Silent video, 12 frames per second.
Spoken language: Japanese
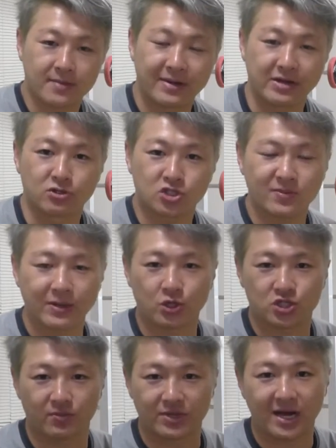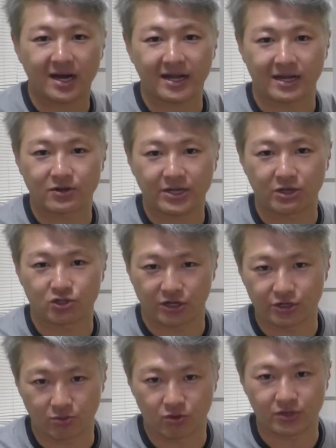まあ、YouTuber の人も何回か受けてる人い
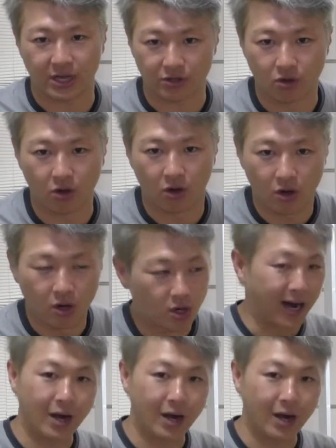ると思うんだけど、